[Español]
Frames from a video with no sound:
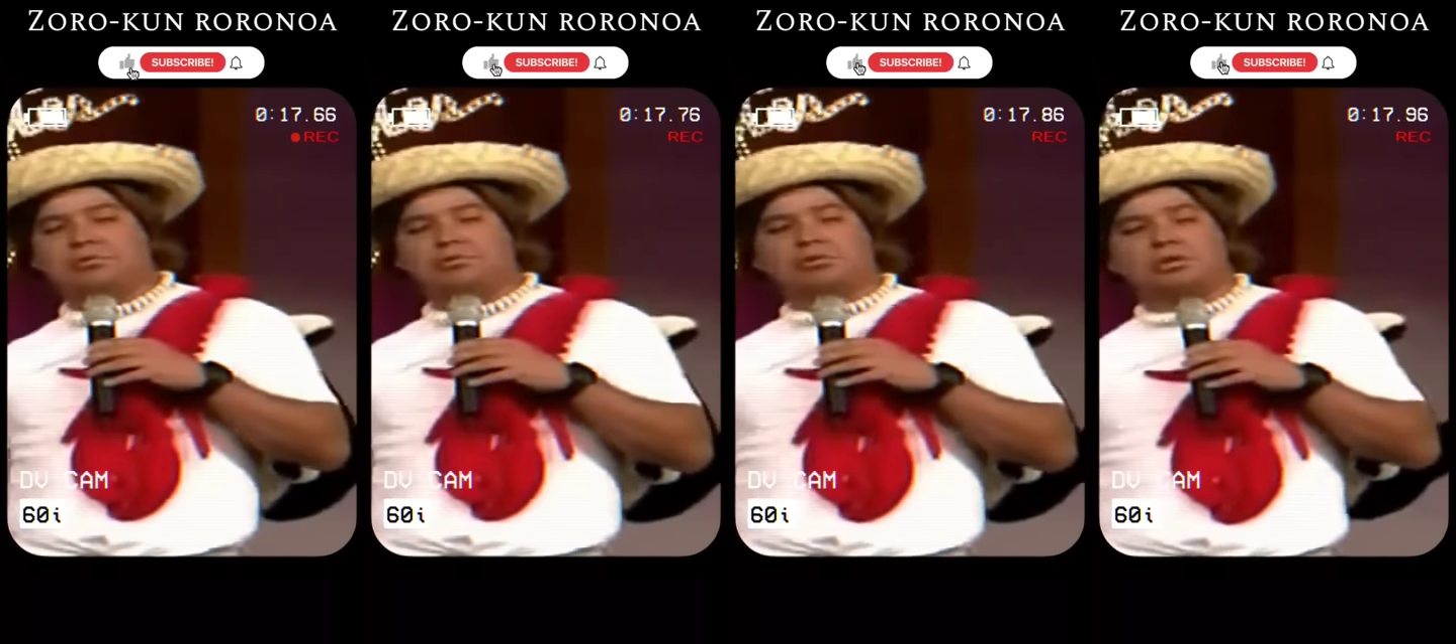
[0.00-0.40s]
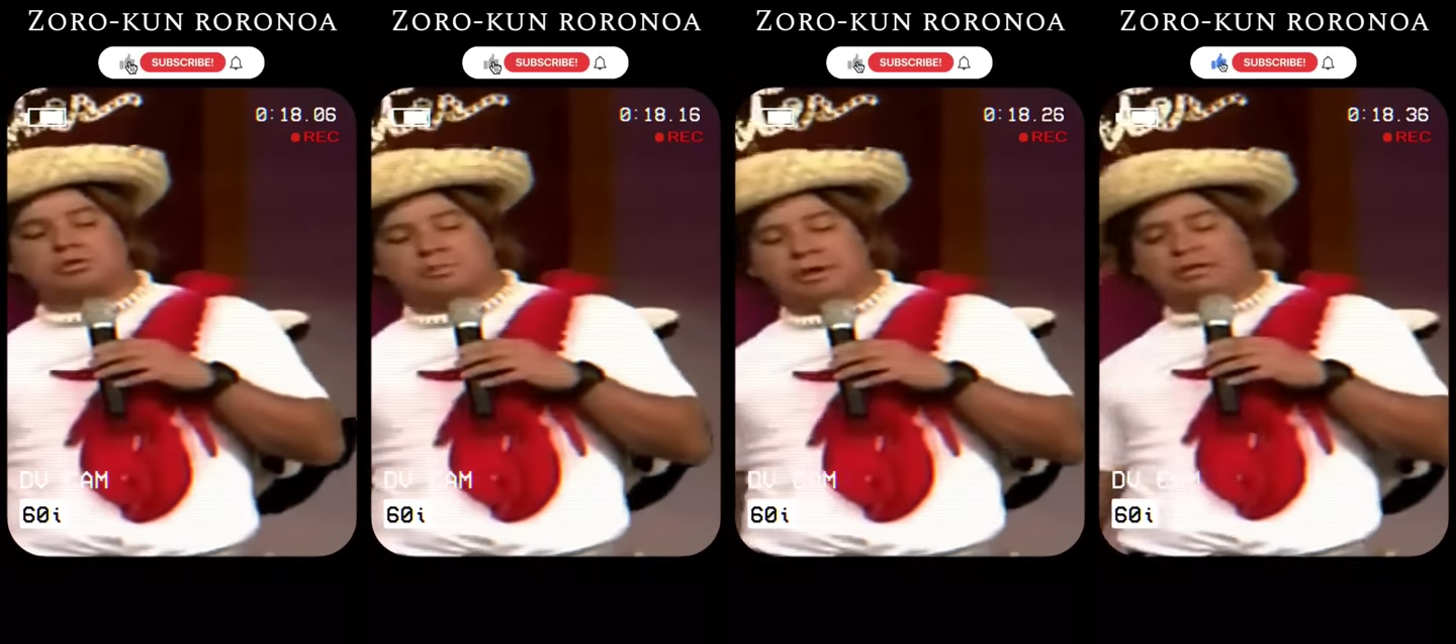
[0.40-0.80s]

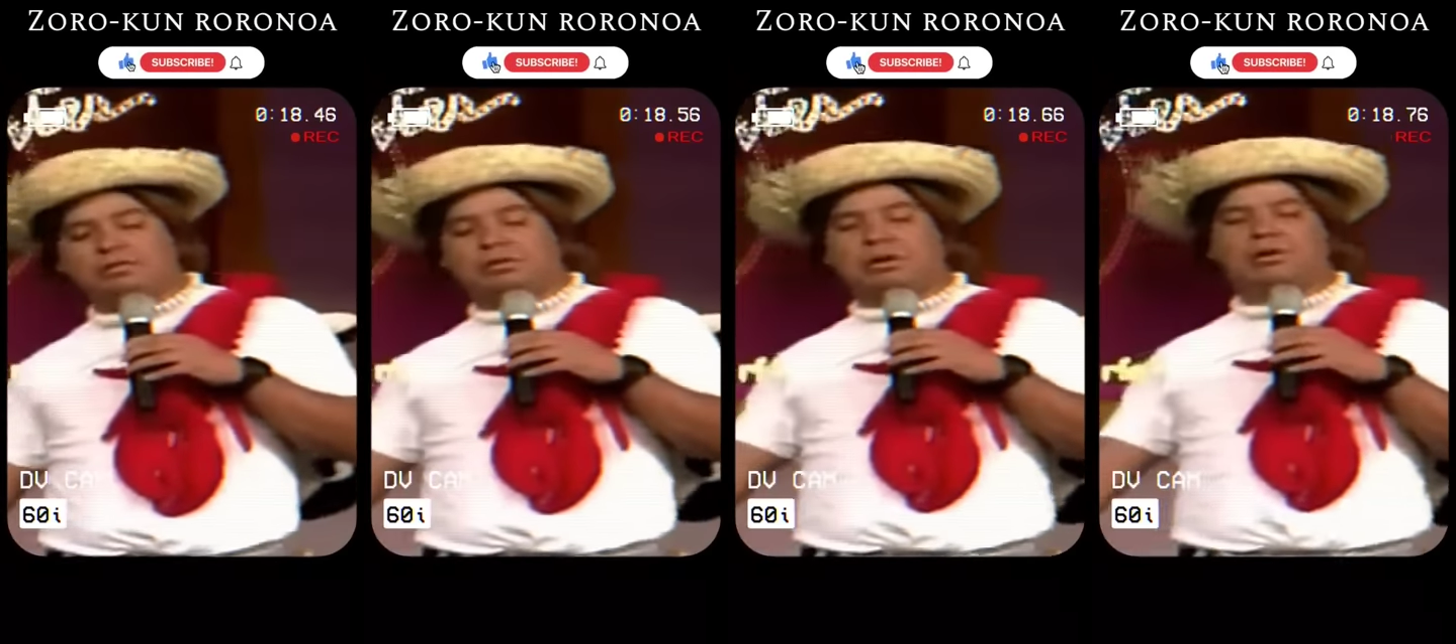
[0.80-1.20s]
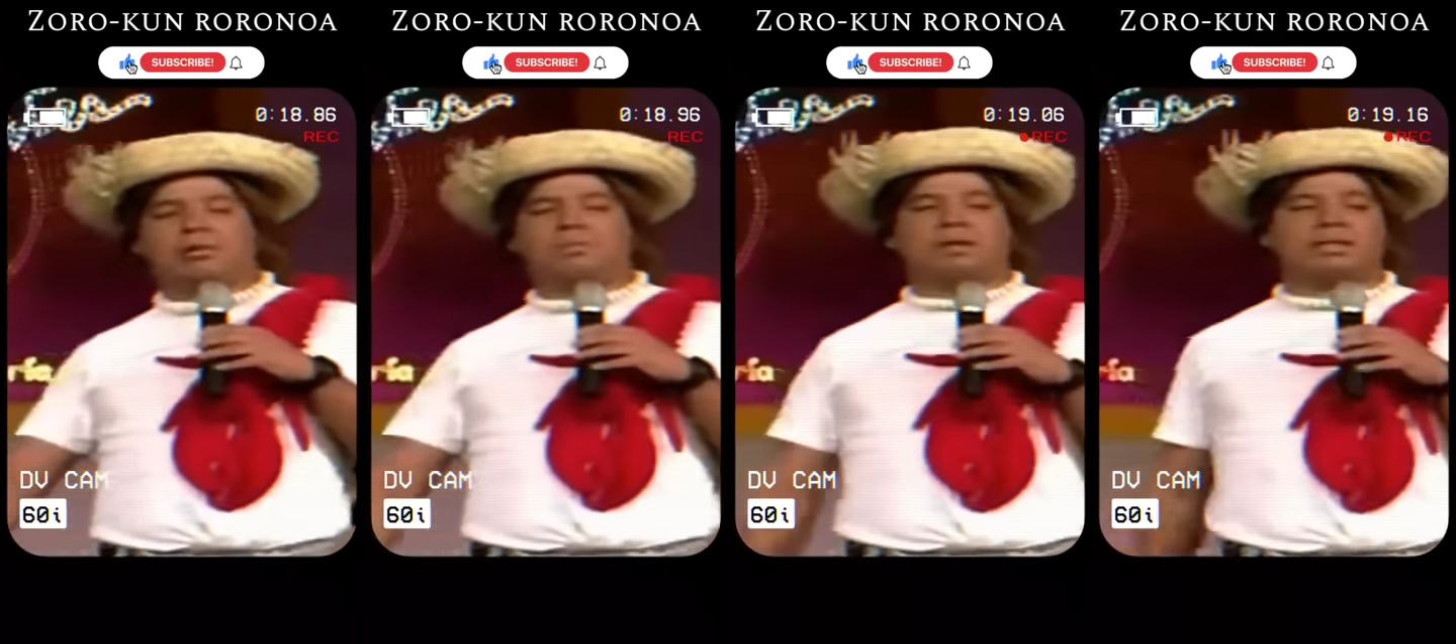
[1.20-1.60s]
800 pesos,
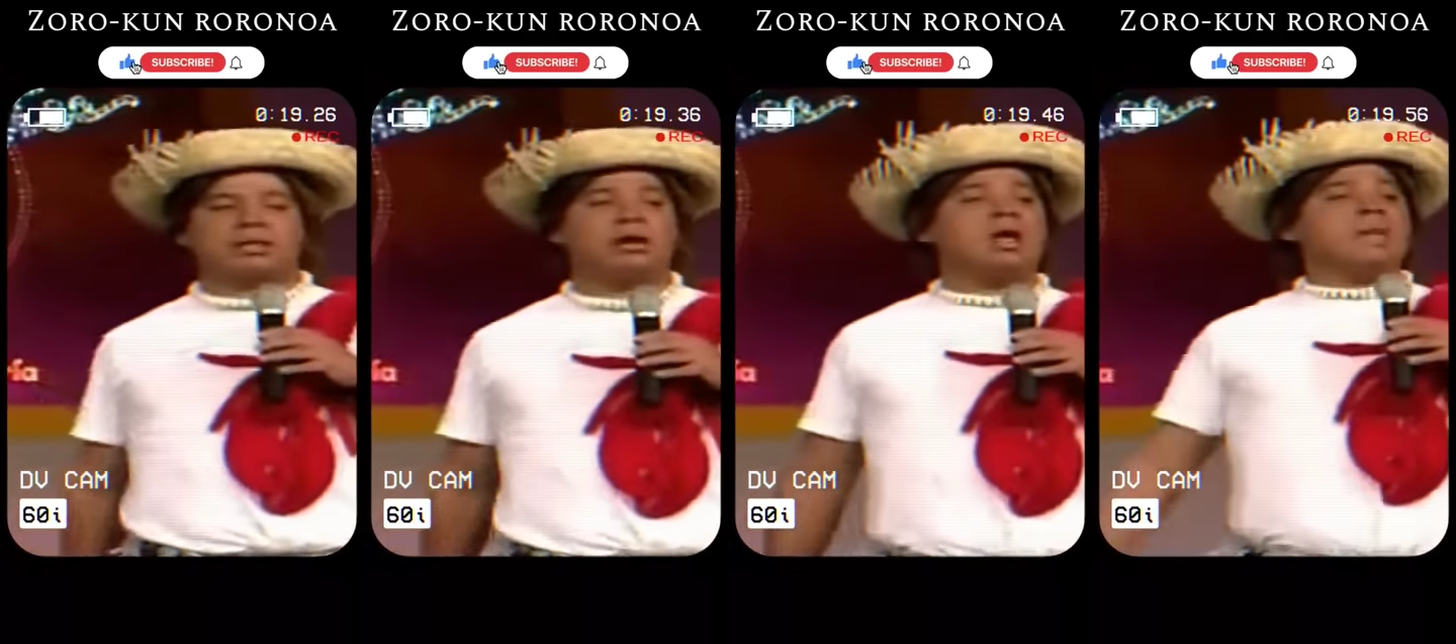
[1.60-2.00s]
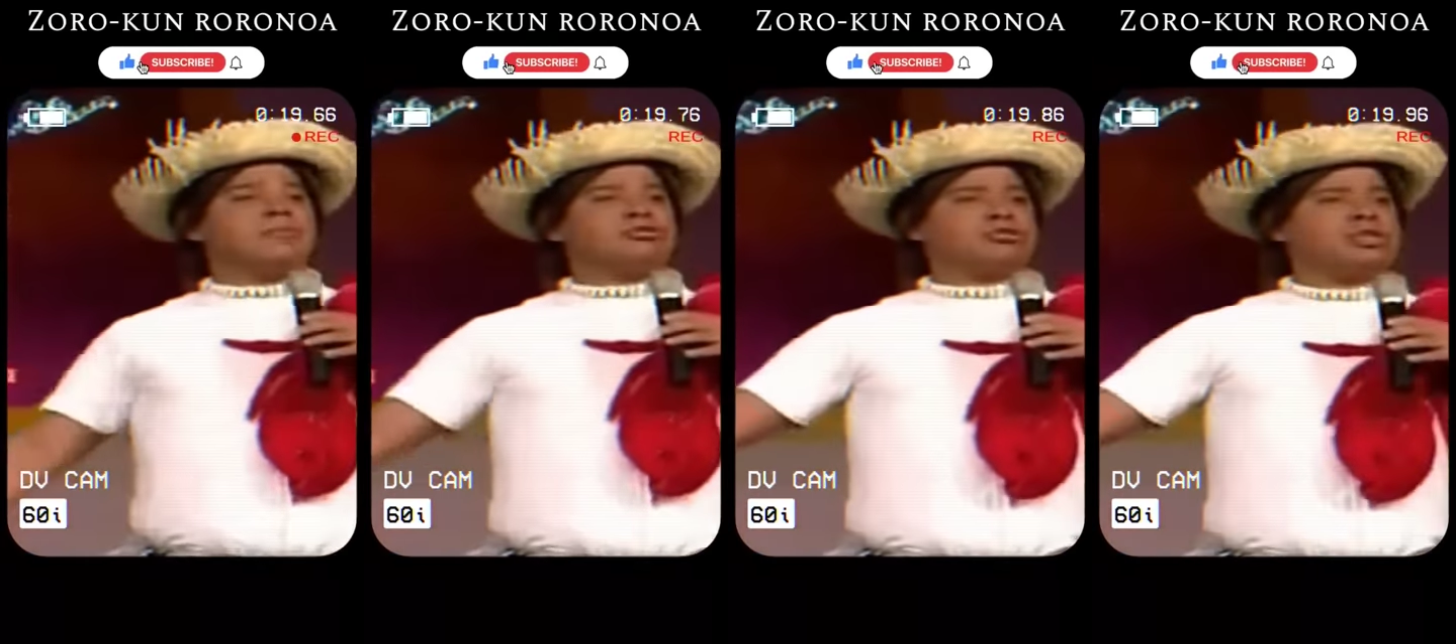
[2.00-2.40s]
reloj despertador.
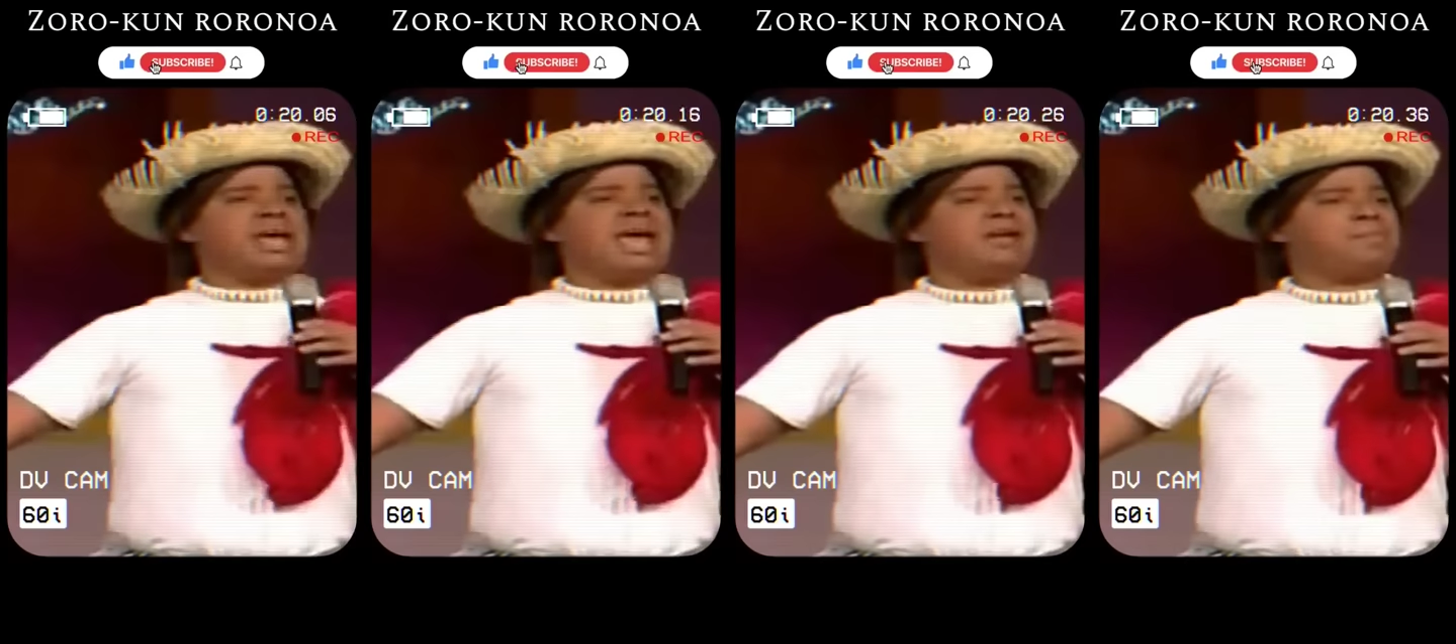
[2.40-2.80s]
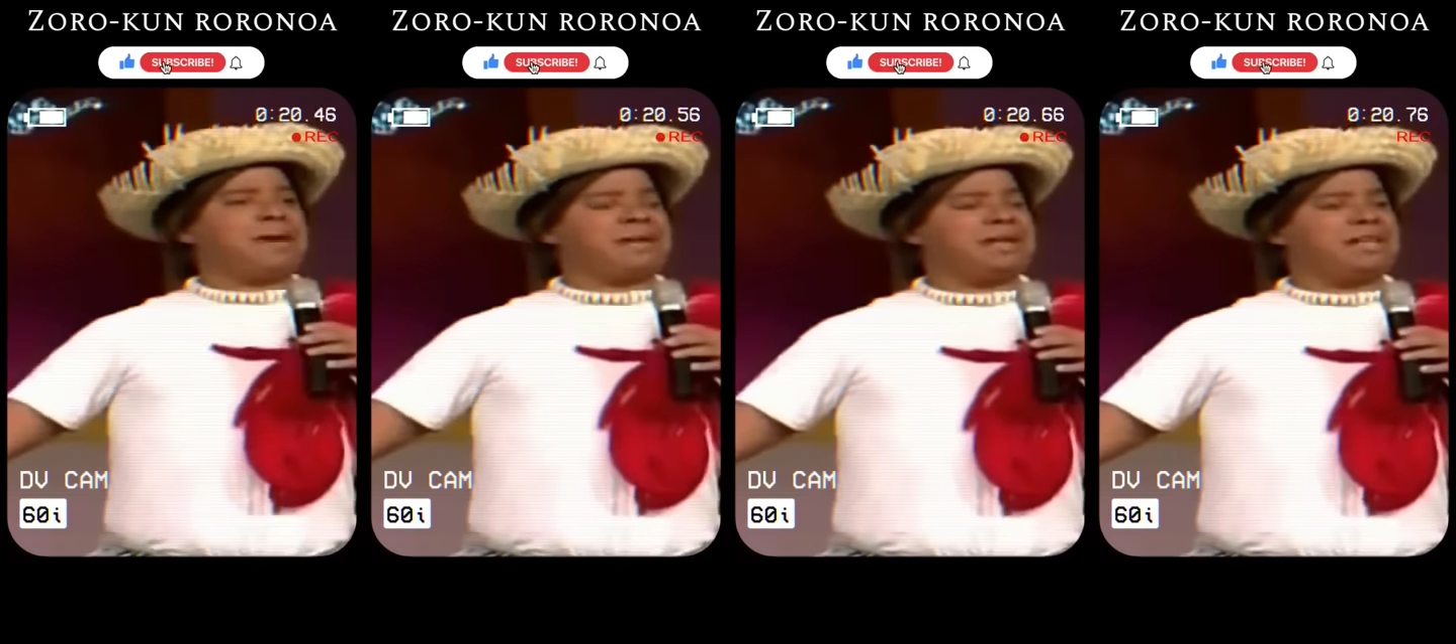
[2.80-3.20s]
Mucho dinero,
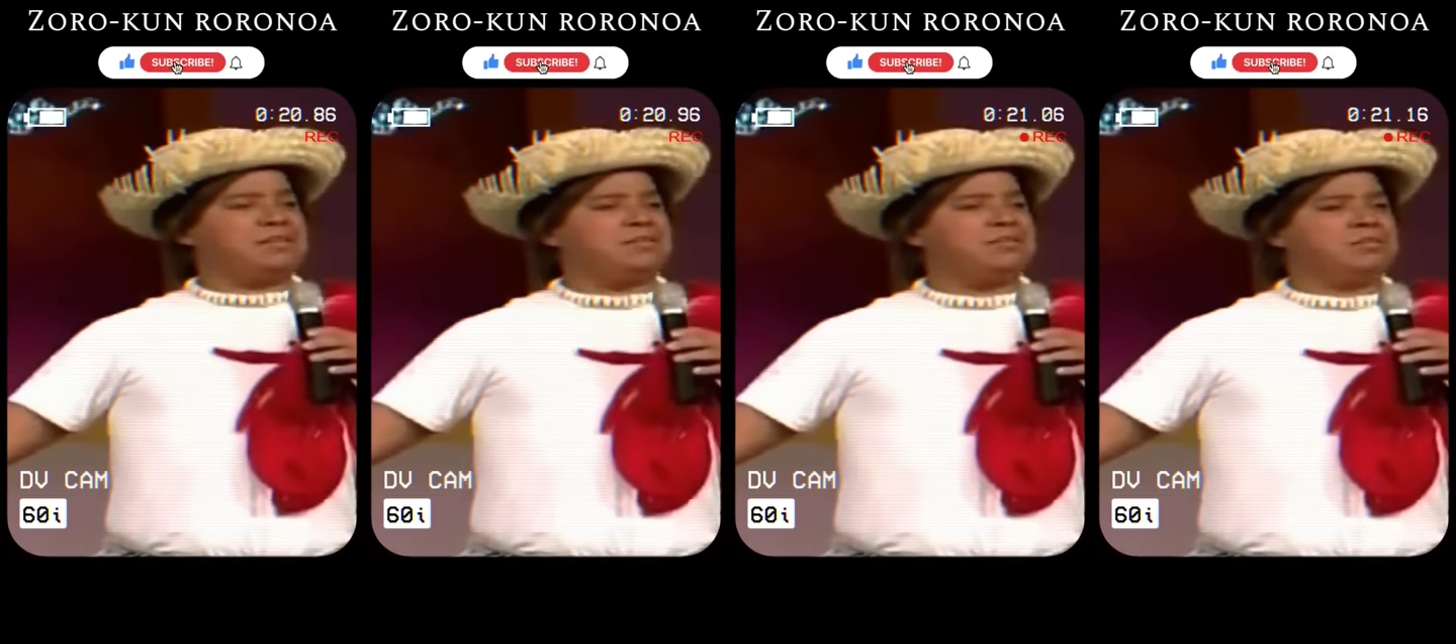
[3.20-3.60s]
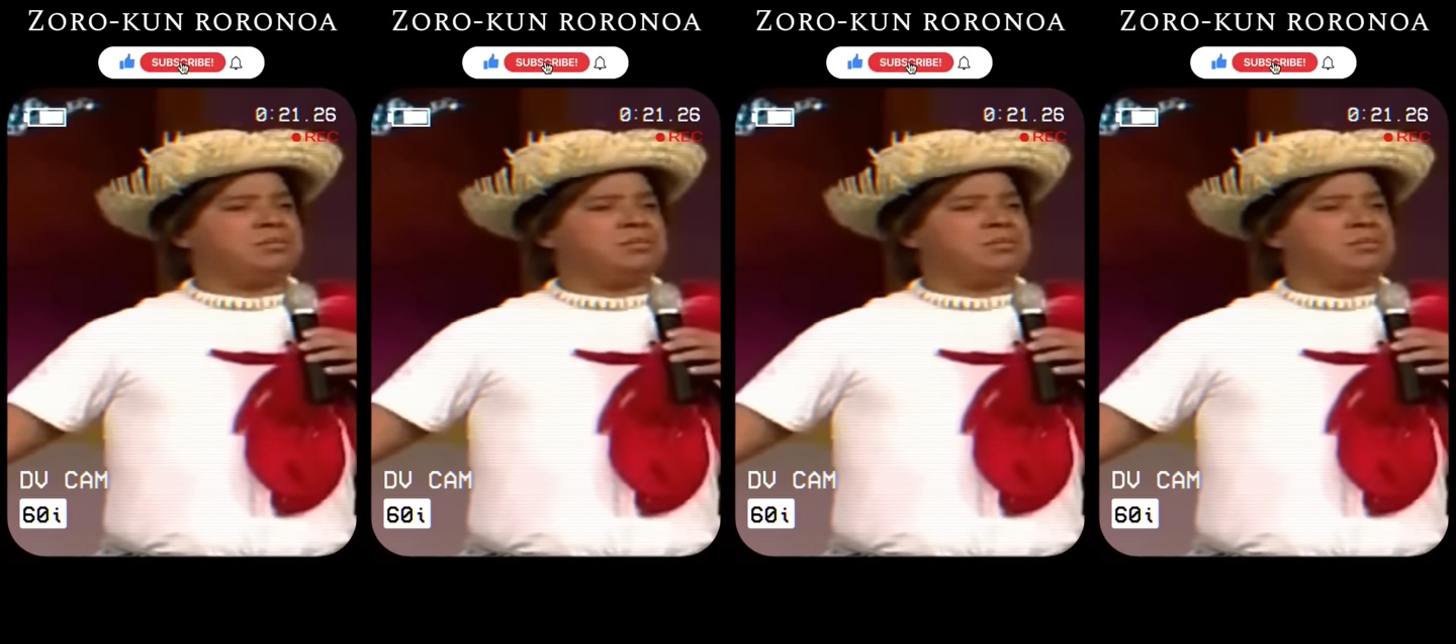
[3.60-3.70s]
parna, le digo.